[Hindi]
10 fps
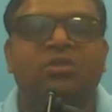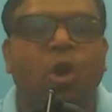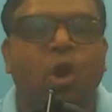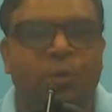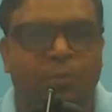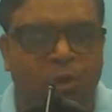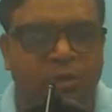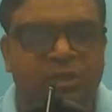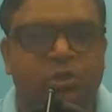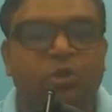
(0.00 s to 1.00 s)
थॉट
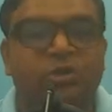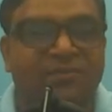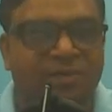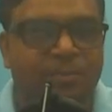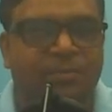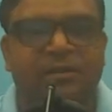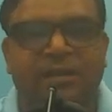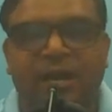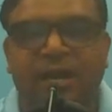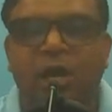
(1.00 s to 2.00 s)
प्रोसेस को डेवलप
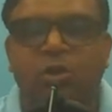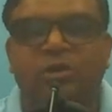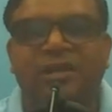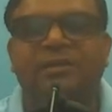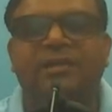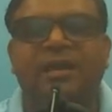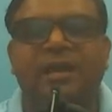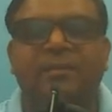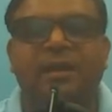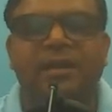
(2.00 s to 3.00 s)
करता है तो इवन
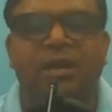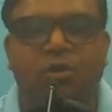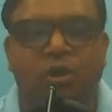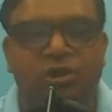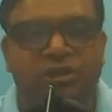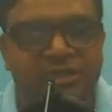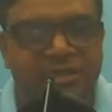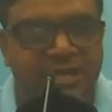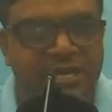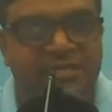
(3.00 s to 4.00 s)
देखिए ये
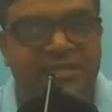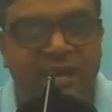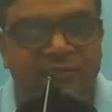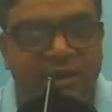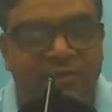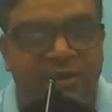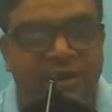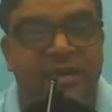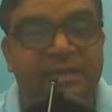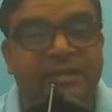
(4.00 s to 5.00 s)
कॉन्शियसनेस सेल्फ
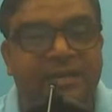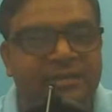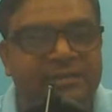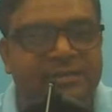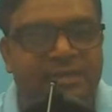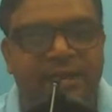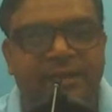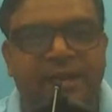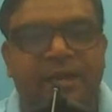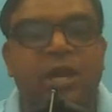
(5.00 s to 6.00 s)
अवेयरनेस
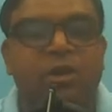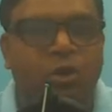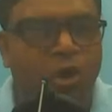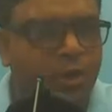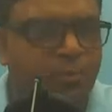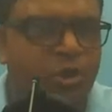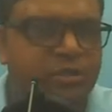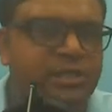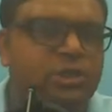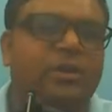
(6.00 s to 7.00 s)
अंडरस्टैंडिंग थॉट
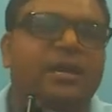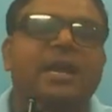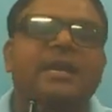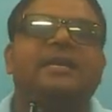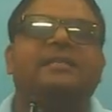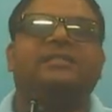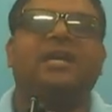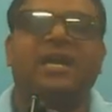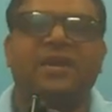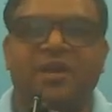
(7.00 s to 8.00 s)
प्रोसेस जो है ये
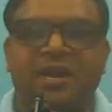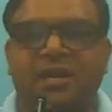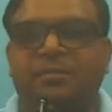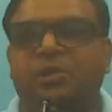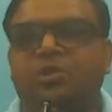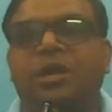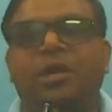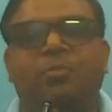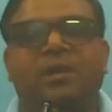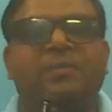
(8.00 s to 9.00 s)
सारे वेरिएबल जो है
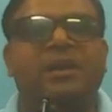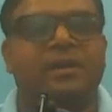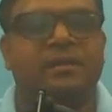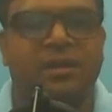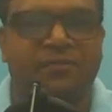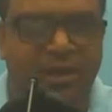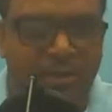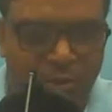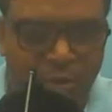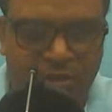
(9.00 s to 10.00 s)
ह्यूमन बींग के अंदर
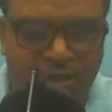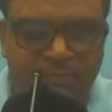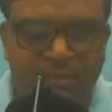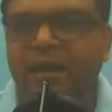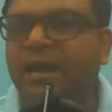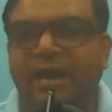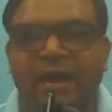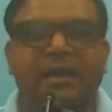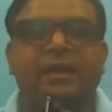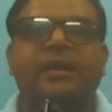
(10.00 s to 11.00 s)
अवेलेबल होते हैं
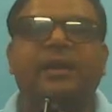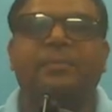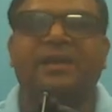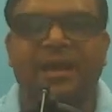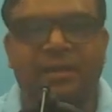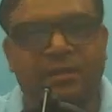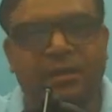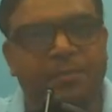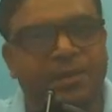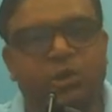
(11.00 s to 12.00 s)
एआई के
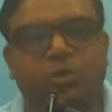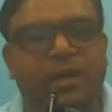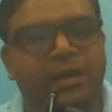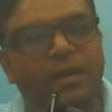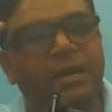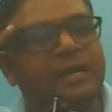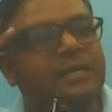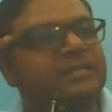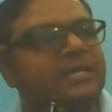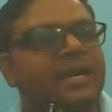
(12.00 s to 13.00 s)
अंदर अभी जो है
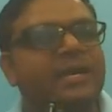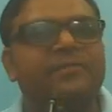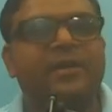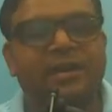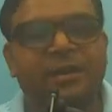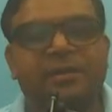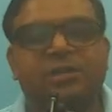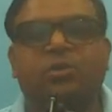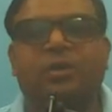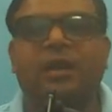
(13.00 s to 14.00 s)
ये सारी वेरिएबल
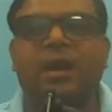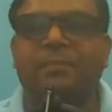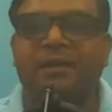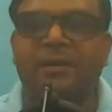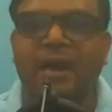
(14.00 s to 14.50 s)
जो है अभी